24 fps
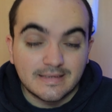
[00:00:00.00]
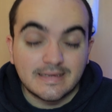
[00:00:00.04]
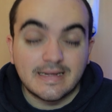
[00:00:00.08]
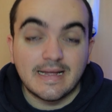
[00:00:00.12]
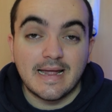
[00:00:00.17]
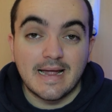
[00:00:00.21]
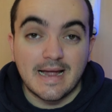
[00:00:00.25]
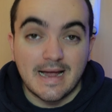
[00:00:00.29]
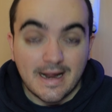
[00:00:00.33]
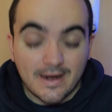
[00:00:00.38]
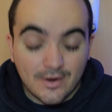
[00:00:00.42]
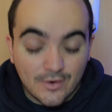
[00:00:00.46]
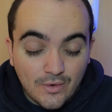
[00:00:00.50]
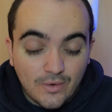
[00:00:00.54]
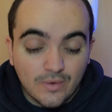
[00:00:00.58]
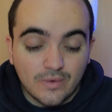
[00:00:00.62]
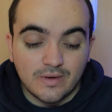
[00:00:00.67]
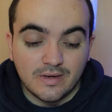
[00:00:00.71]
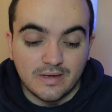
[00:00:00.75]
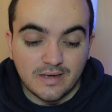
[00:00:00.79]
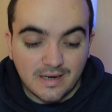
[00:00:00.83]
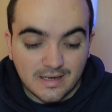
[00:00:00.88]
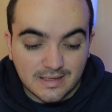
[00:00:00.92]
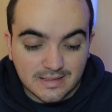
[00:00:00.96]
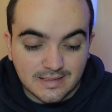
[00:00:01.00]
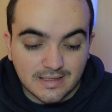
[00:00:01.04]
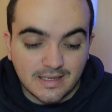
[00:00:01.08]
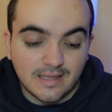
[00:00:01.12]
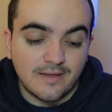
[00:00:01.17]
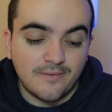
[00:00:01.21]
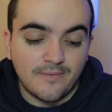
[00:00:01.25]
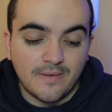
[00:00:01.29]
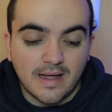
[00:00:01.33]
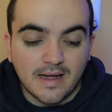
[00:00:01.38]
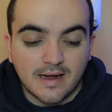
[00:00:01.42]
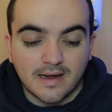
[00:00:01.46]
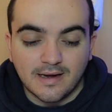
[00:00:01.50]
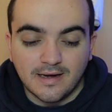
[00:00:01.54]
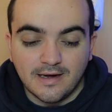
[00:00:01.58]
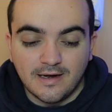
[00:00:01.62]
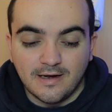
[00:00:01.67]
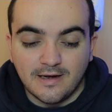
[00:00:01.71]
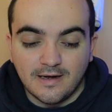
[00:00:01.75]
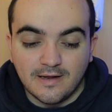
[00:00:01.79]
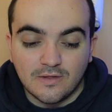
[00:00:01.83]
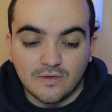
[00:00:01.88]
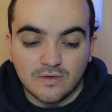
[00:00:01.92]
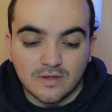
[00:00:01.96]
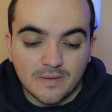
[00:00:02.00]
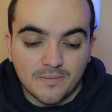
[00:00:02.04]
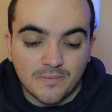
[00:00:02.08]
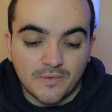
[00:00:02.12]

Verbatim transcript: que ganó la de Bianca en el inicio de